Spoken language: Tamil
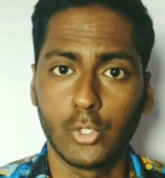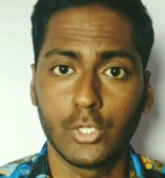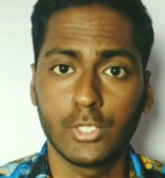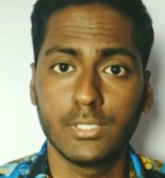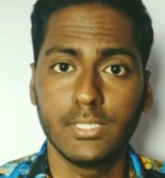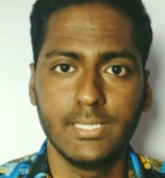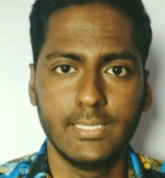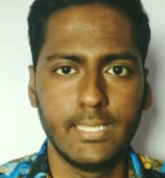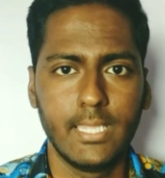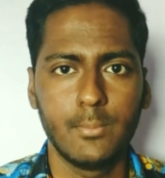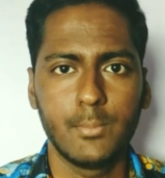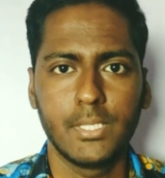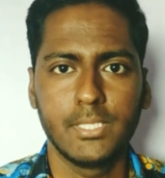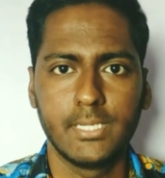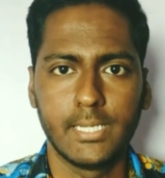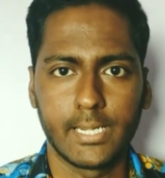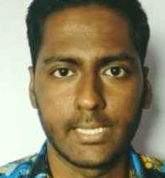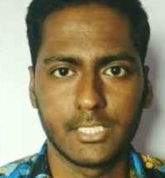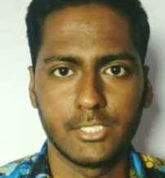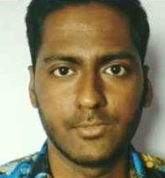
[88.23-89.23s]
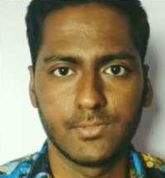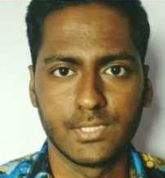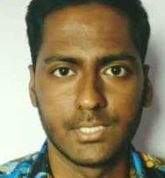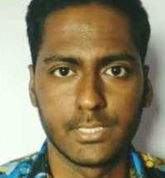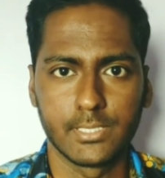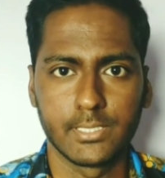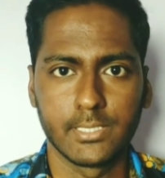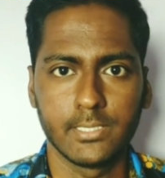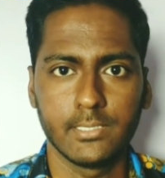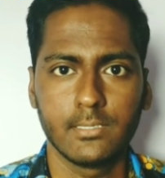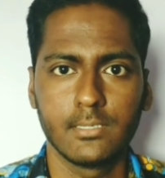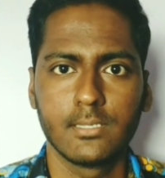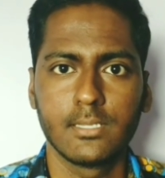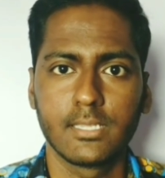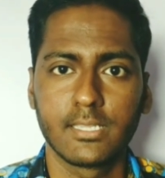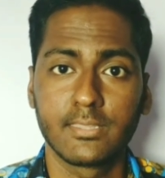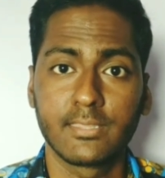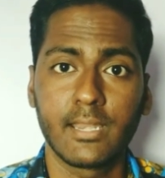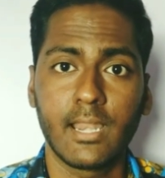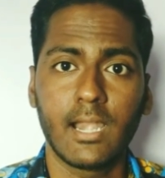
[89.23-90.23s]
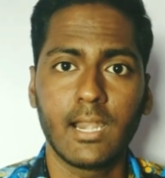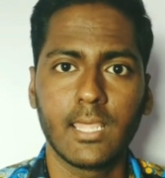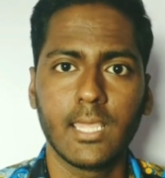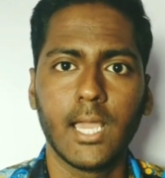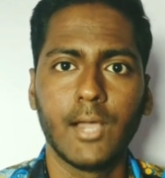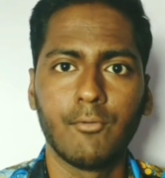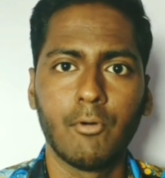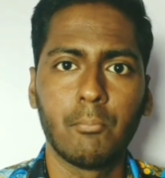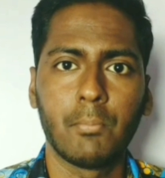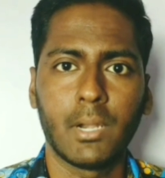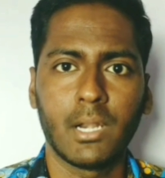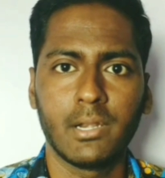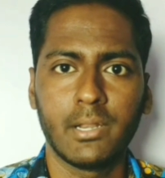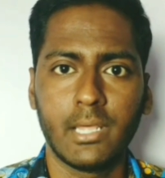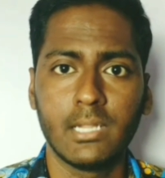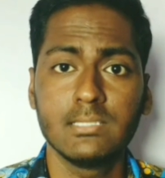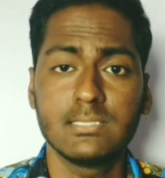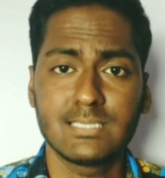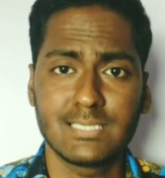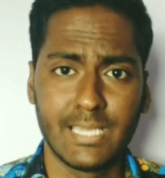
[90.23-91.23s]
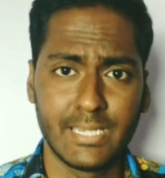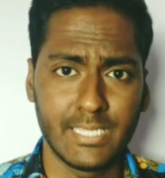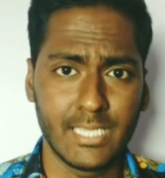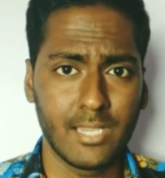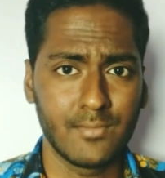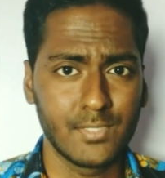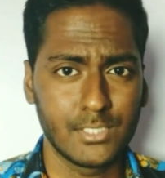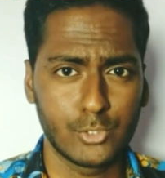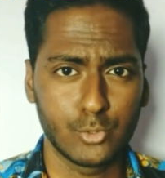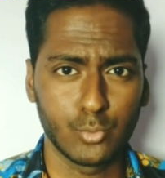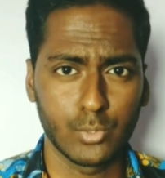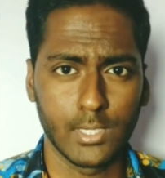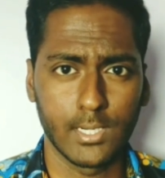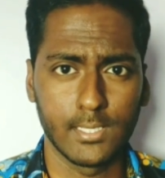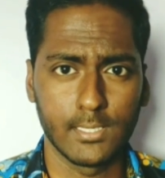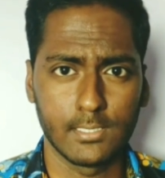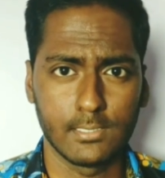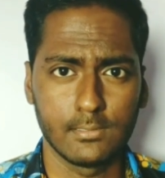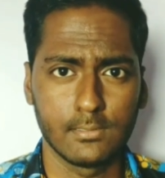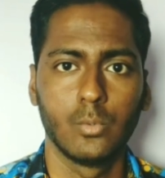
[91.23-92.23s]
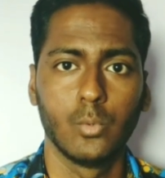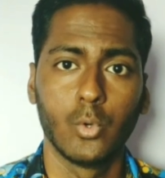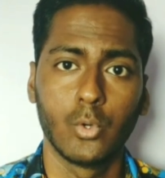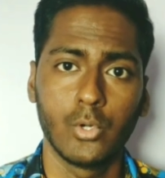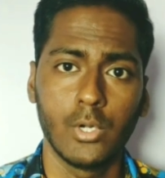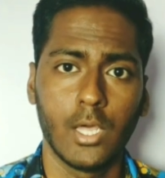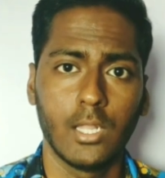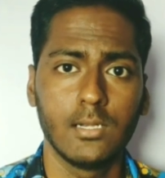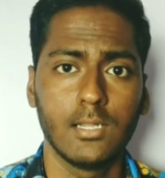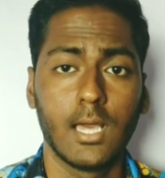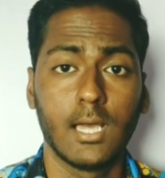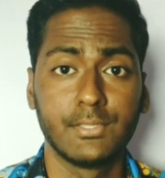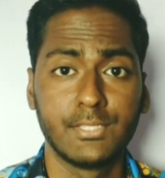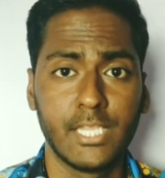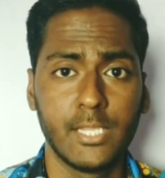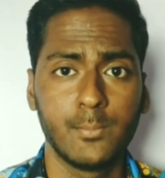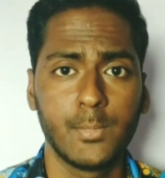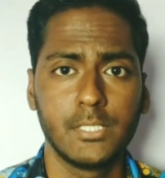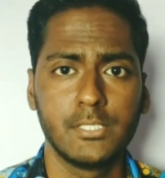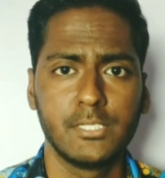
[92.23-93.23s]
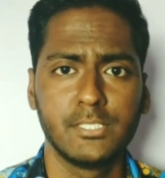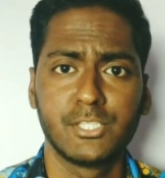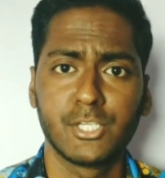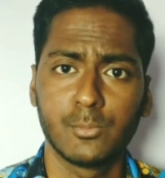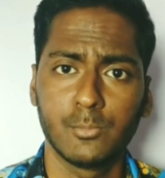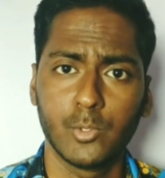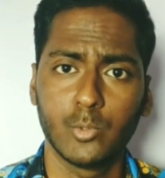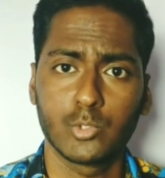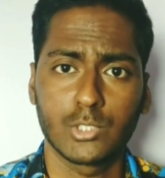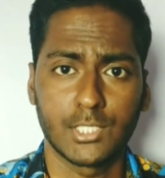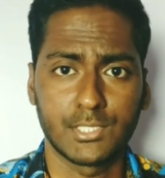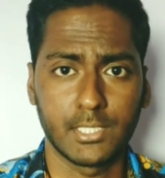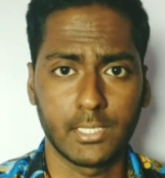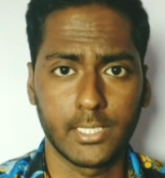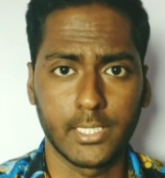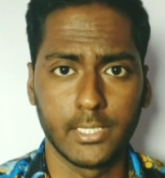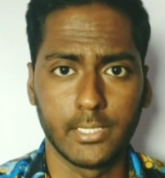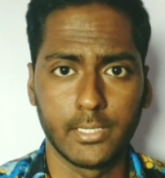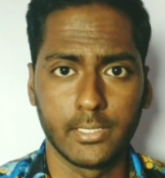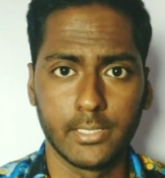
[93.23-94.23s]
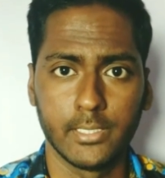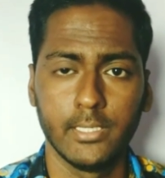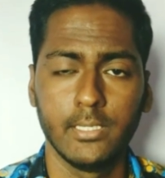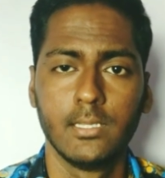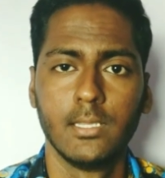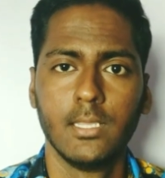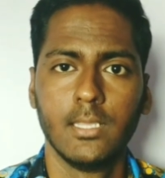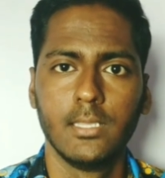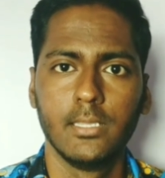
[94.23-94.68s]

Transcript: தொடர்ந்து இதே மாதிரி நடந்துட்டு வந்திருக்கு இதனால அவன் பல நாள் சரியாவே தூங்கல ஒரு நாள் அதே மாதிரி திரும்பவும் சத்தம் கேட்டிருக்கு